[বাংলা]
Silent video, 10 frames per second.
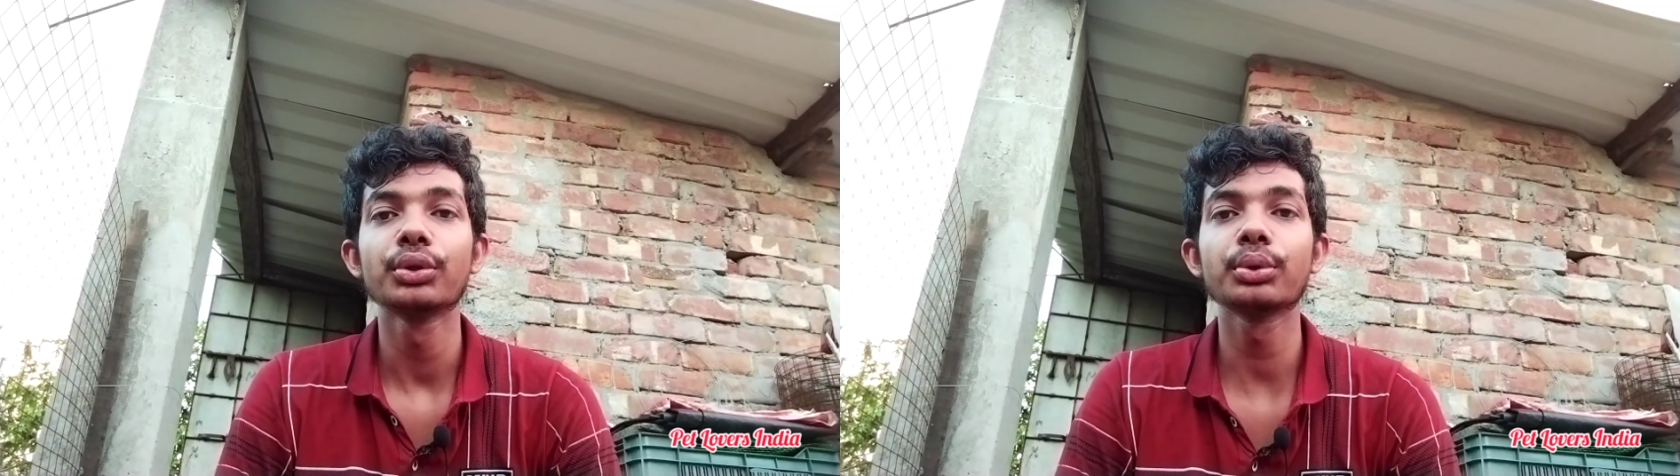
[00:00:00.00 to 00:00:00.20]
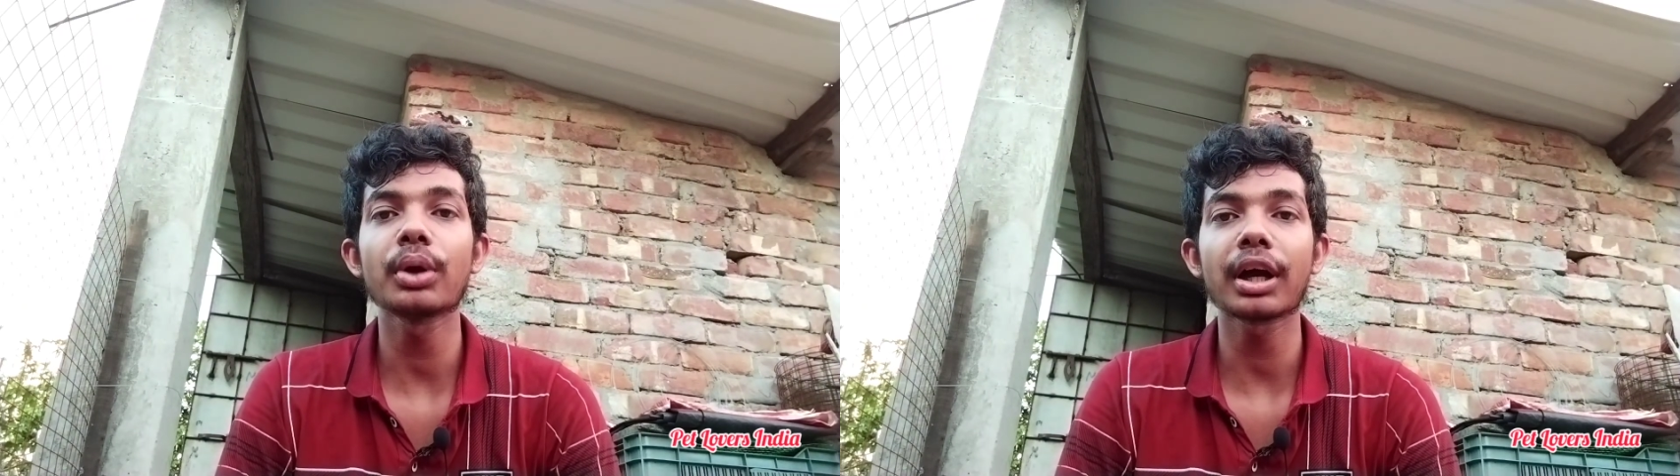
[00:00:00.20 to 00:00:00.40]

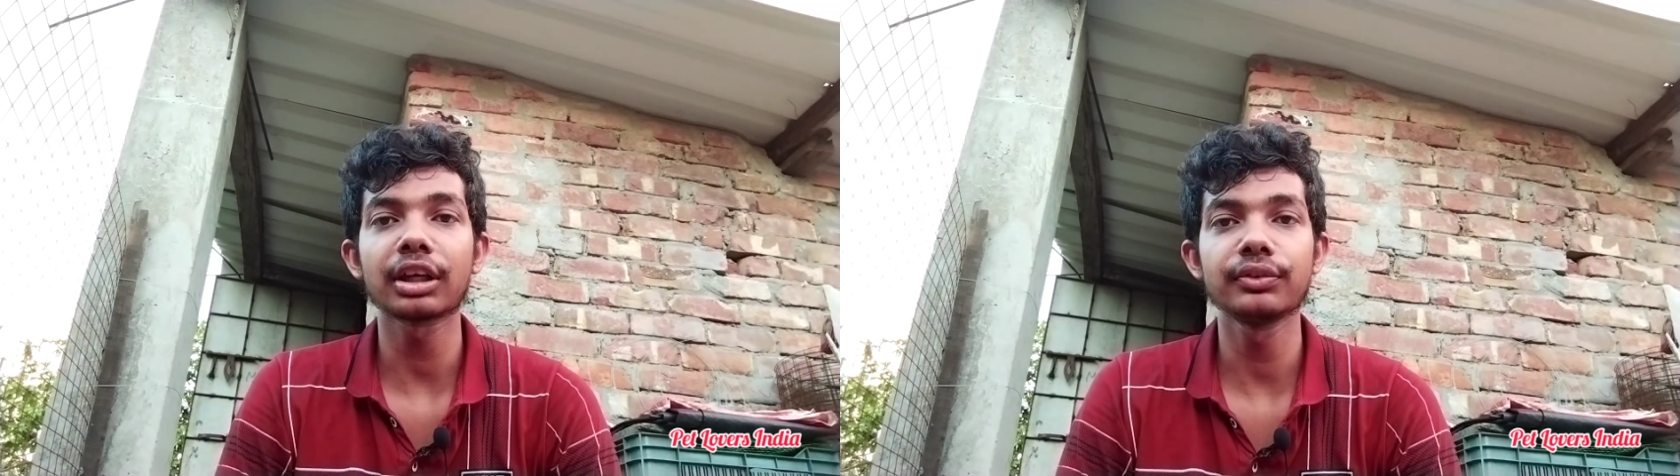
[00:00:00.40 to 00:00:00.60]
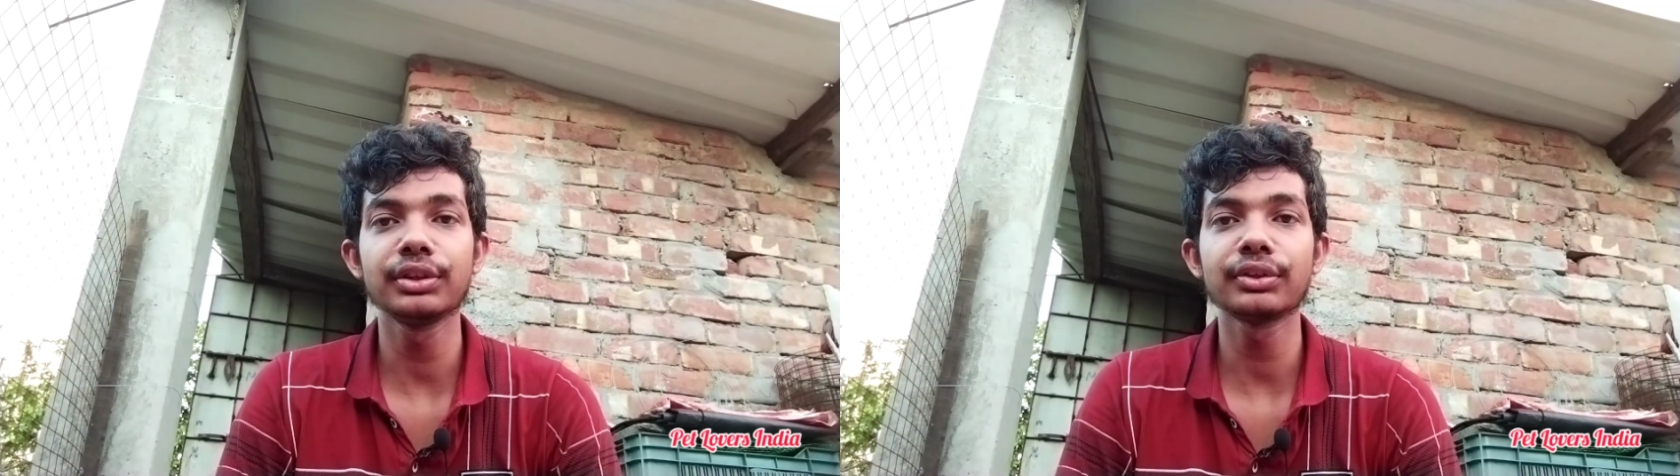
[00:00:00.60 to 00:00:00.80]
তো
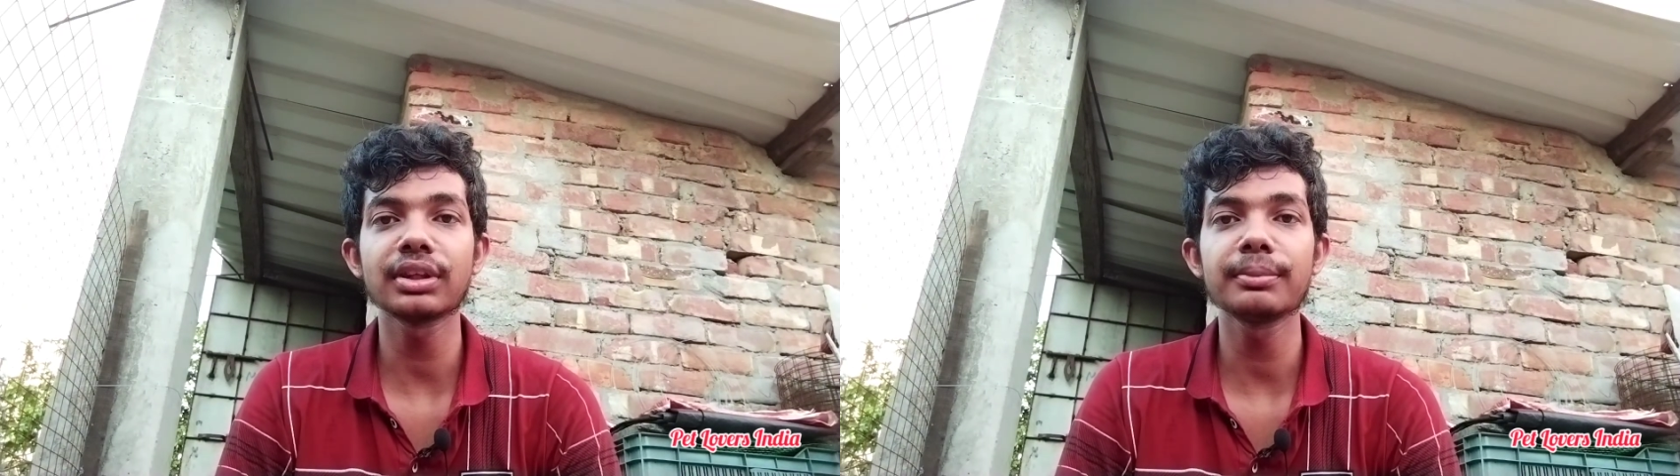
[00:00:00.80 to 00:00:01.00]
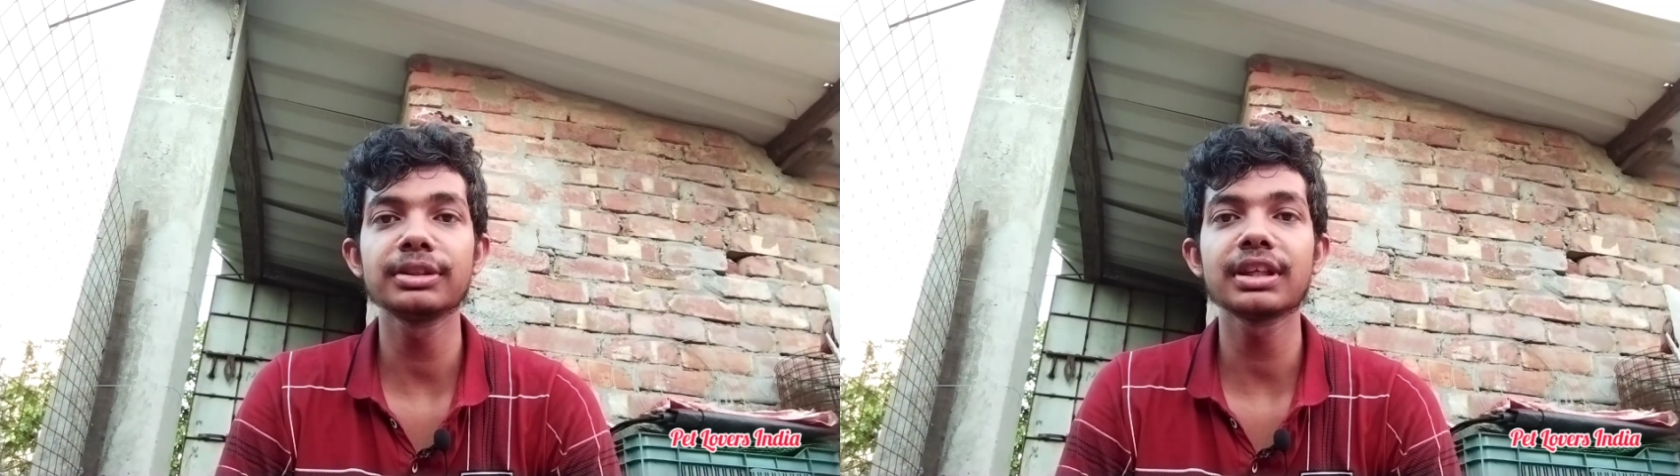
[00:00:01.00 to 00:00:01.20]
আগের ভিডিওতে
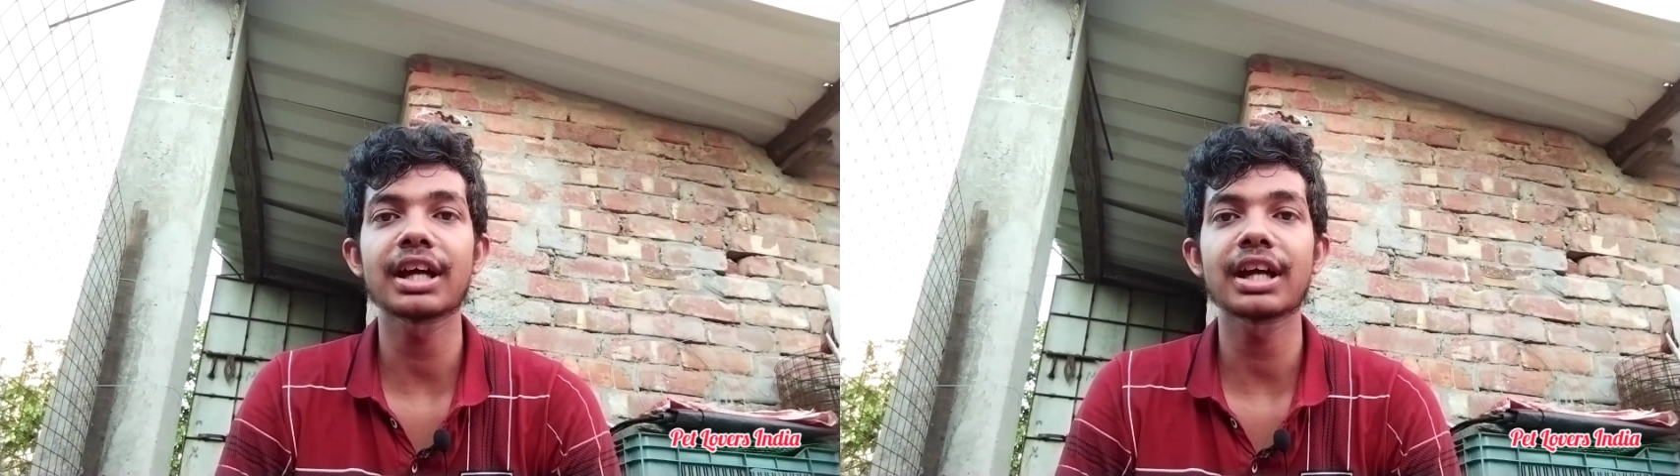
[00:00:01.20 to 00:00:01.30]
আমি যে